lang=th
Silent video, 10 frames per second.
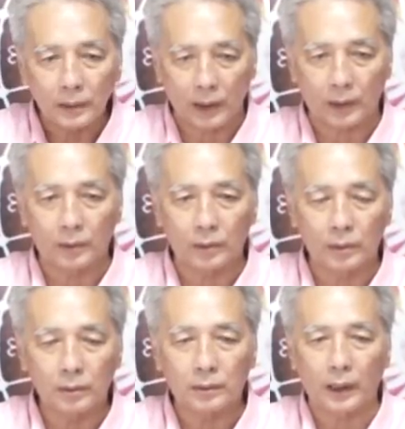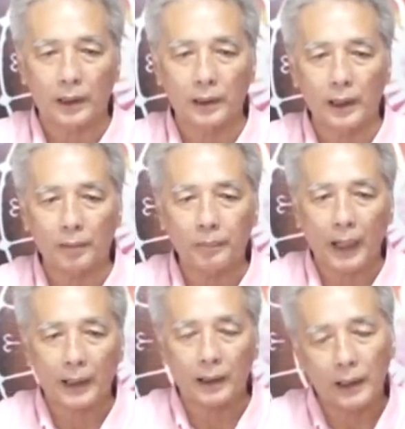เจ็ดเจ็ดเลขแป
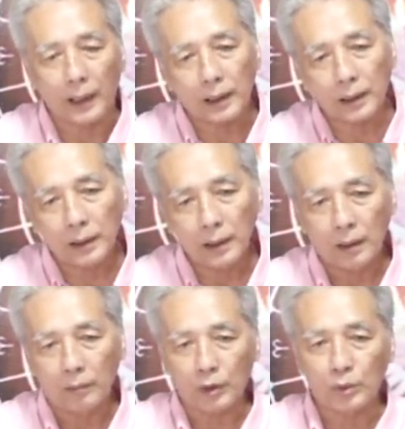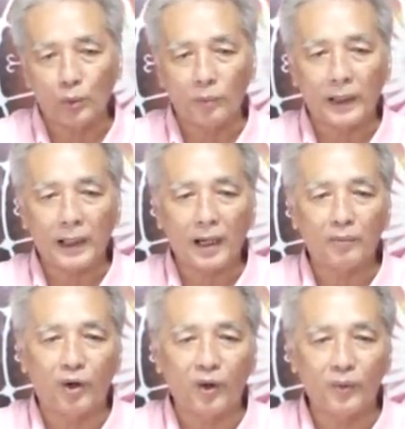ดเลขก็ถูกมานั่ง
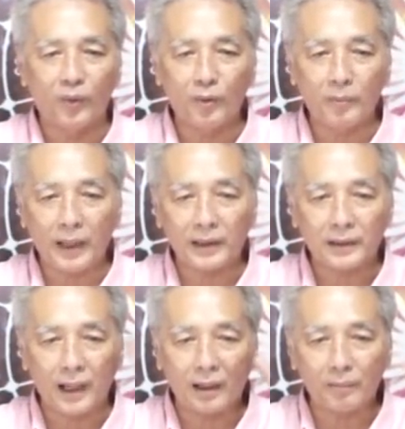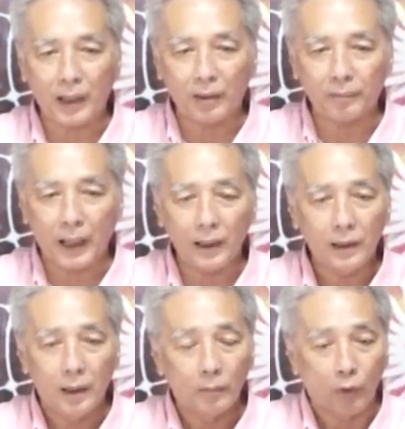บอกโอ้ยแม่น จังปังปัง
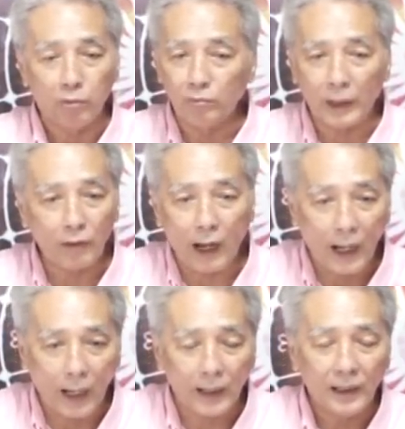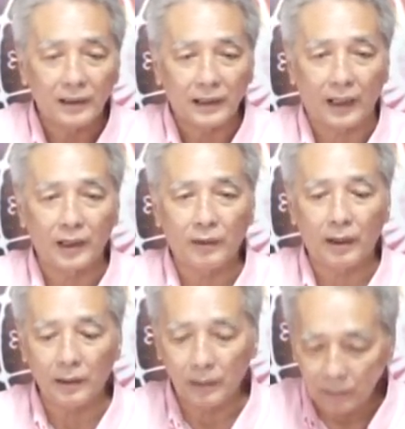ผมไม่ว่าใคร แต่นี่ว่า
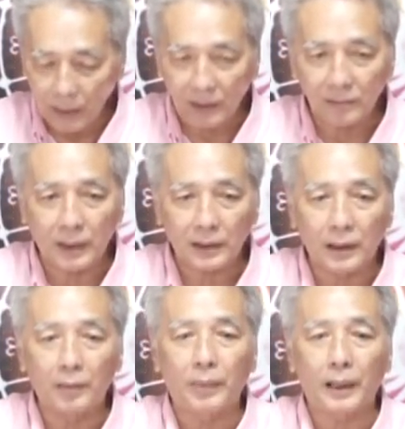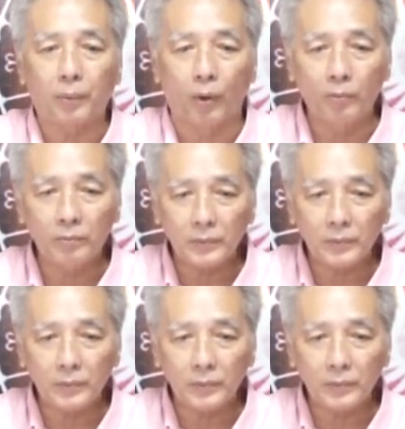มันมันเกินไปผม